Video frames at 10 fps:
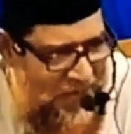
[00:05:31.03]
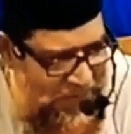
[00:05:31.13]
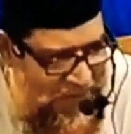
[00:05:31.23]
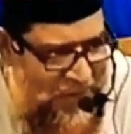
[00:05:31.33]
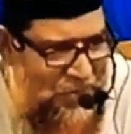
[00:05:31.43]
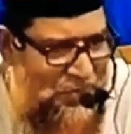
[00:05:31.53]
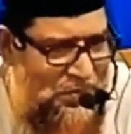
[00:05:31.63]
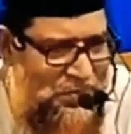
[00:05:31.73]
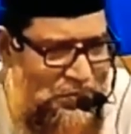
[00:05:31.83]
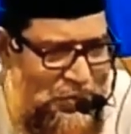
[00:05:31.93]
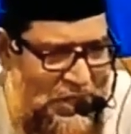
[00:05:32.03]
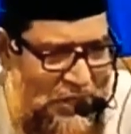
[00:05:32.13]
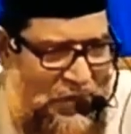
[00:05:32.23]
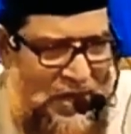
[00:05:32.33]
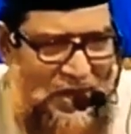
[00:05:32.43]
আর বাবু
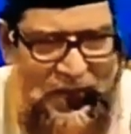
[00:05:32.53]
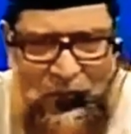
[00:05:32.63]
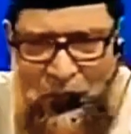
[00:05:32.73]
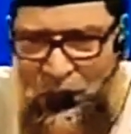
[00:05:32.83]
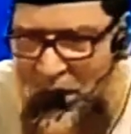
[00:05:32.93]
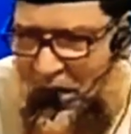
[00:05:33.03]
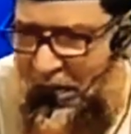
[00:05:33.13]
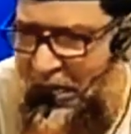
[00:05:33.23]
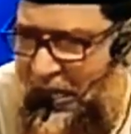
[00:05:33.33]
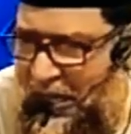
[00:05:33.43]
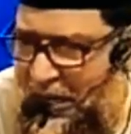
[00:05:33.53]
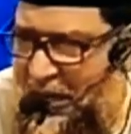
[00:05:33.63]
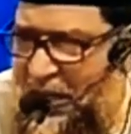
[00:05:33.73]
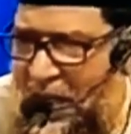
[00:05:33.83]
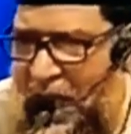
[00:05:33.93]
মোতাফার রে কোন আখের
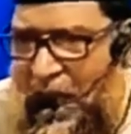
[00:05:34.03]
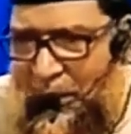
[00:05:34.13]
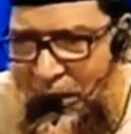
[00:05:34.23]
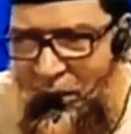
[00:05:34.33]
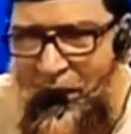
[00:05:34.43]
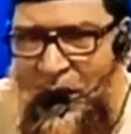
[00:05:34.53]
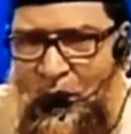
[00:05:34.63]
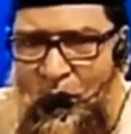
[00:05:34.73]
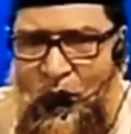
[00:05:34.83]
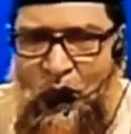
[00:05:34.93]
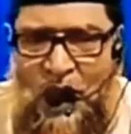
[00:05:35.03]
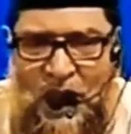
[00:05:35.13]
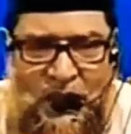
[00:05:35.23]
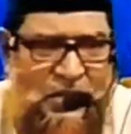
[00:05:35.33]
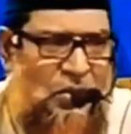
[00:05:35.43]
আমি
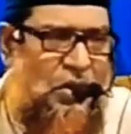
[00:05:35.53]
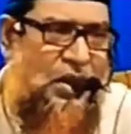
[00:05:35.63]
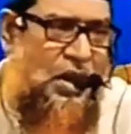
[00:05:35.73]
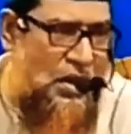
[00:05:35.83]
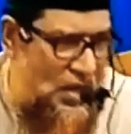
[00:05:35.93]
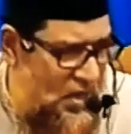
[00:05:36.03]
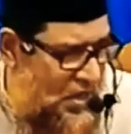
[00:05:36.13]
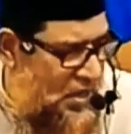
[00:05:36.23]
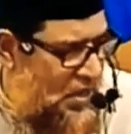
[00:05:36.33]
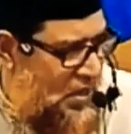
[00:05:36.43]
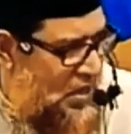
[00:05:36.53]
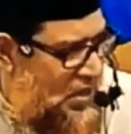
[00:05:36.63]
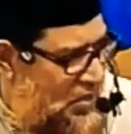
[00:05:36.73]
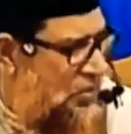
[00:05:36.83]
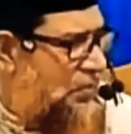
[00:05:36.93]
ওয়াহেদুল
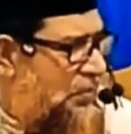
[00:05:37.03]
কাহার